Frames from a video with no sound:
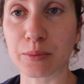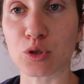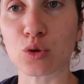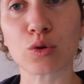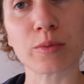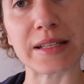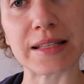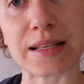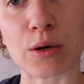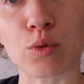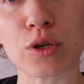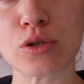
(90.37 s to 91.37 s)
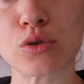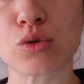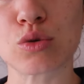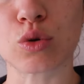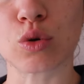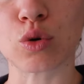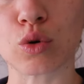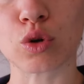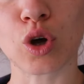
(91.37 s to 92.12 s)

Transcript: mi sono messa questo